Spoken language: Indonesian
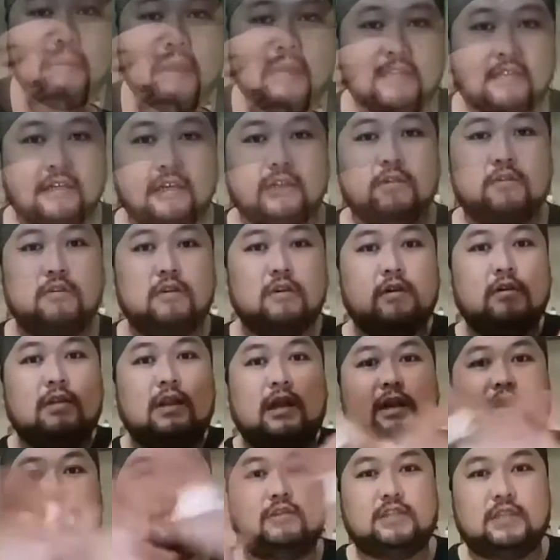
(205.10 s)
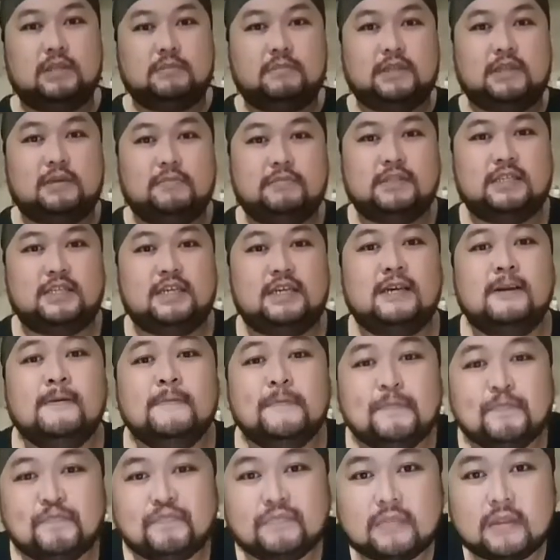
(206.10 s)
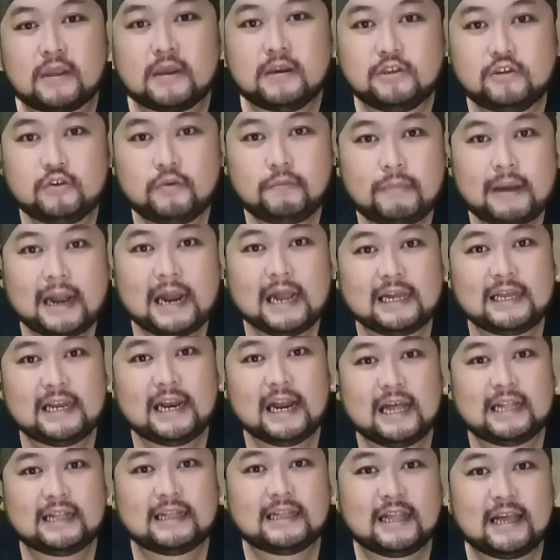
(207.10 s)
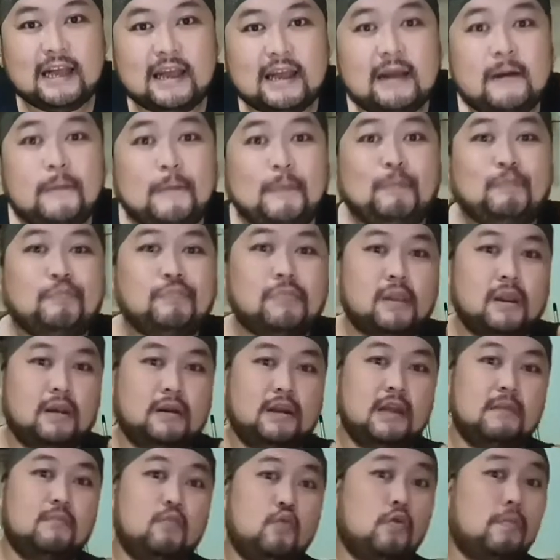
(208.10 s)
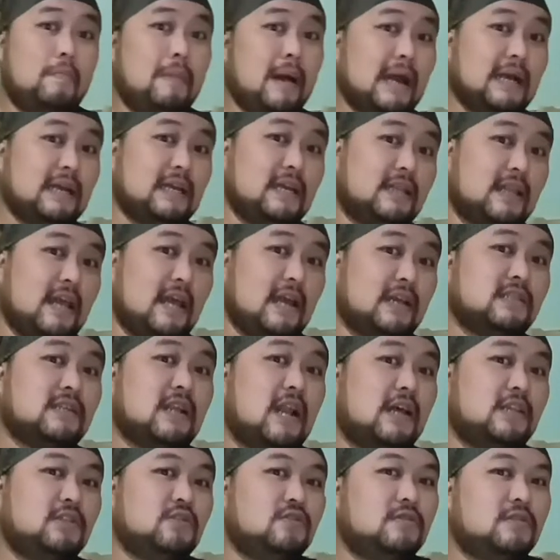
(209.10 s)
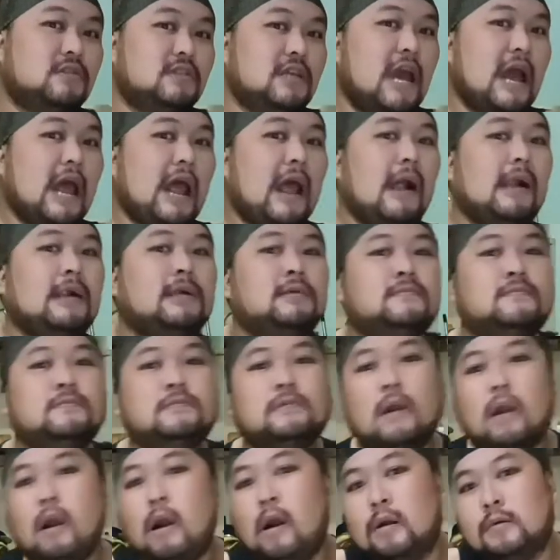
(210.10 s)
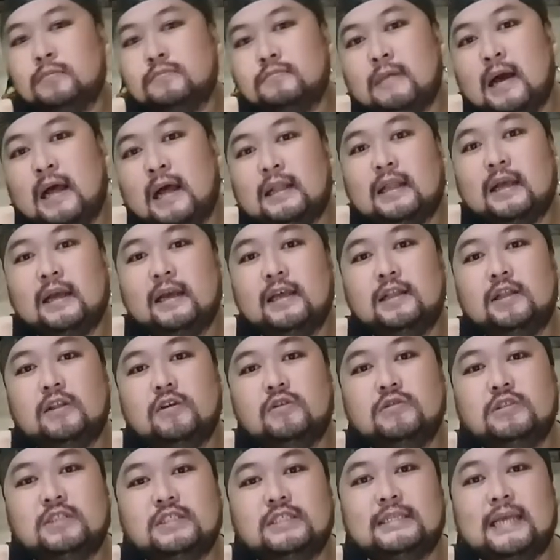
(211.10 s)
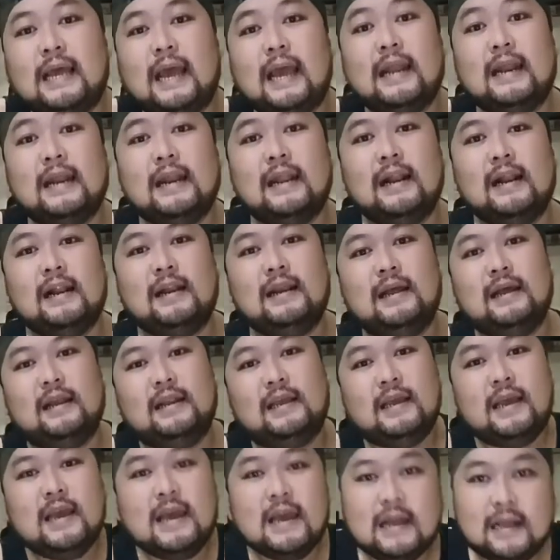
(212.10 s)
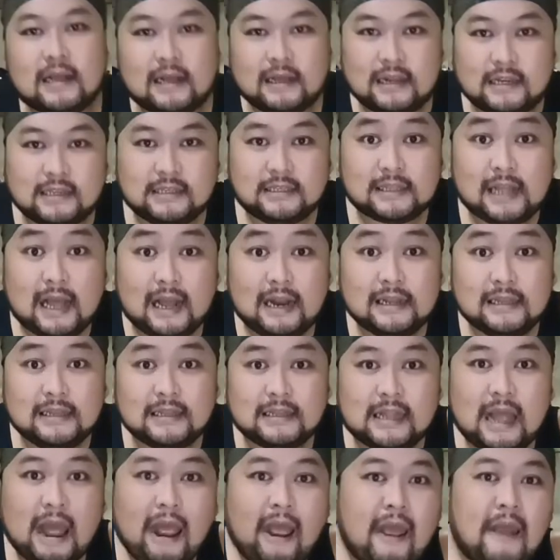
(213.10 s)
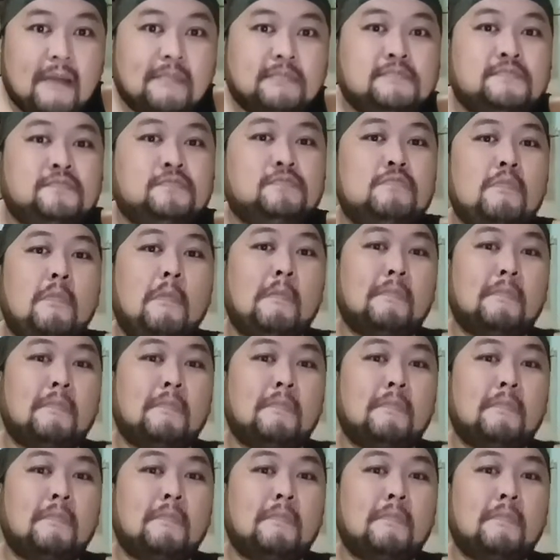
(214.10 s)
Bye, segitu dulu dari Ojek Beci-Beci. Jumpa lagi nanti di mukbang kita yang selanjutnya pantengin terus channel dari Kristalita